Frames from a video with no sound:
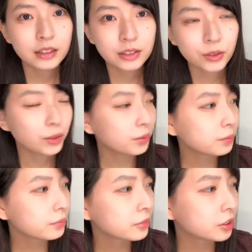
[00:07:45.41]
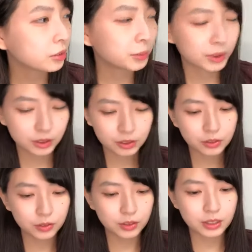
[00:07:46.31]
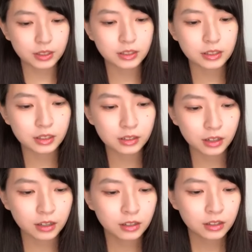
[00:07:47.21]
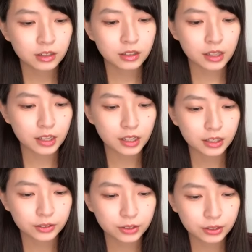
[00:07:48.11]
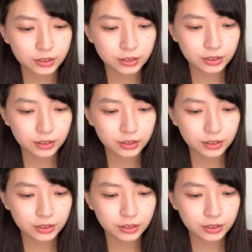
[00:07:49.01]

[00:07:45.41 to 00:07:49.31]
そうちょっと時間がえっ、ー、と